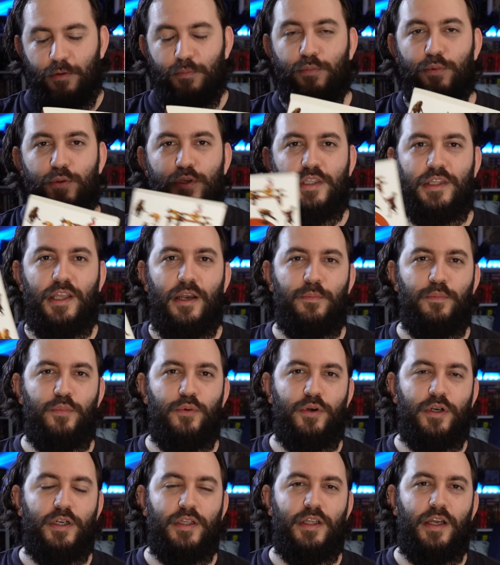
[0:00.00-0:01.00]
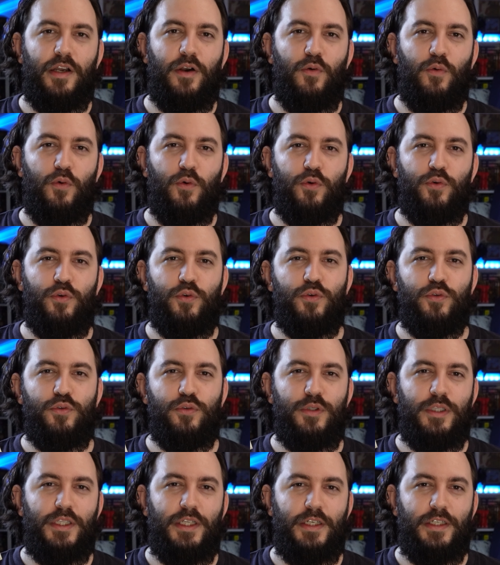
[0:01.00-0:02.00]
Bu kitap bu arada
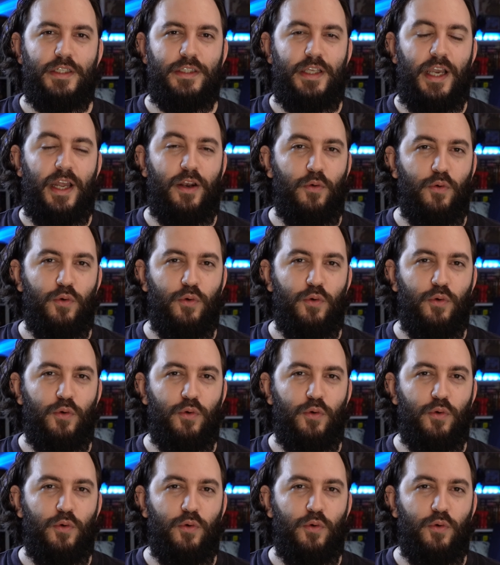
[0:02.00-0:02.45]
oyunların yani